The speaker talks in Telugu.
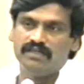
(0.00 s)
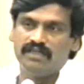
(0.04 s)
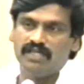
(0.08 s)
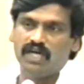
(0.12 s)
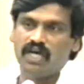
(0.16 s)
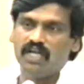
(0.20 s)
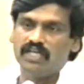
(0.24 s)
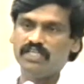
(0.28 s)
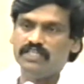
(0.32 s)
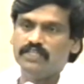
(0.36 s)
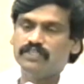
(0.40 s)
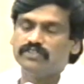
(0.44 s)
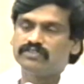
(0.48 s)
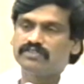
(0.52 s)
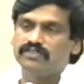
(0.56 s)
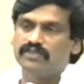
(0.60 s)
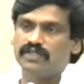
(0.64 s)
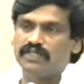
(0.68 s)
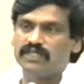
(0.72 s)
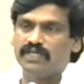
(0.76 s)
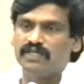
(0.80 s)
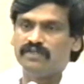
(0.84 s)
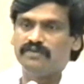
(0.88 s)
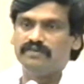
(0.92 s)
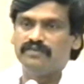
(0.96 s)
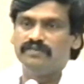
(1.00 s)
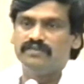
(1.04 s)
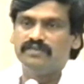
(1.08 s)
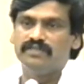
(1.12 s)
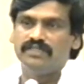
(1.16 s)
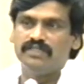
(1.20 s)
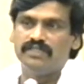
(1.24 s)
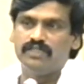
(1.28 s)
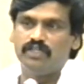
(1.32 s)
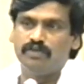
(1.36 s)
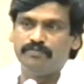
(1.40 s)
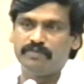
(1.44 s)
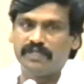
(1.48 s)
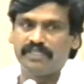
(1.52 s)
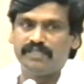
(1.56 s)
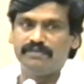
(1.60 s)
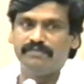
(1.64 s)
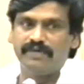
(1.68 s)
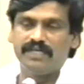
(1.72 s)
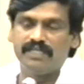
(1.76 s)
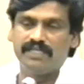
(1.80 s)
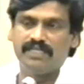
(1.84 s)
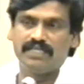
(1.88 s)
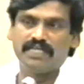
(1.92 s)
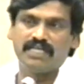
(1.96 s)
నా నియోజకవర్గంలో
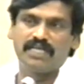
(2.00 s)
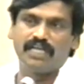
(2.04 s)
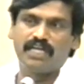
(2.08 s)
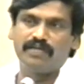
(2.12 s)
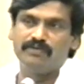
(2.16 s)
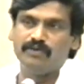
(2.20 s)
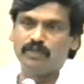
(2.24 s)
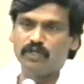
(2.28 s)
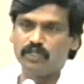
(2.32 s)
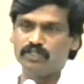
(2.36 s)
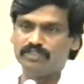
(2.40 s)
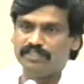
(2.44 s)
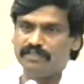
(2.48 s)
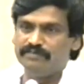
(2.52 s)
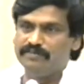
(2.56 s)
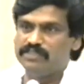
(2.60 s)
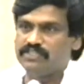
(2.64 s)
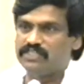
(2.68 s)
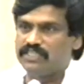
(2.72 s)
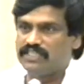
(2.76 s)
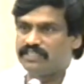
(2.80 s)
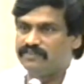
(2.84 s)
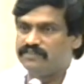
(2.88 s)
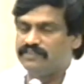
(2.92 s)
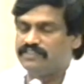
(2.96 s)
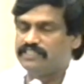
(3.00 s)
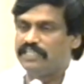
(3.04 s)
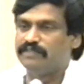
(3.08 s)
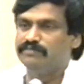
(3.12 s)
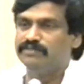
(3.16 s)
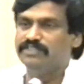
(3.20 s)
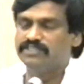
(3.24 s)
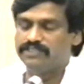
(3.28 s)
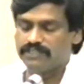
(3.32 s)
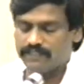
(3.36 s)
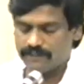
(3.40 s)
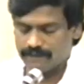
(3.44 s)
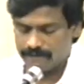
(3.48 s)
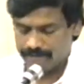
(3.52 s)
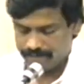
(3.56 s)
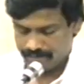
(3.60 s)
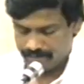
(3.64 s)
పెద్దమంగళారం గ్రామంలో జన్మించట్టు జన్మించి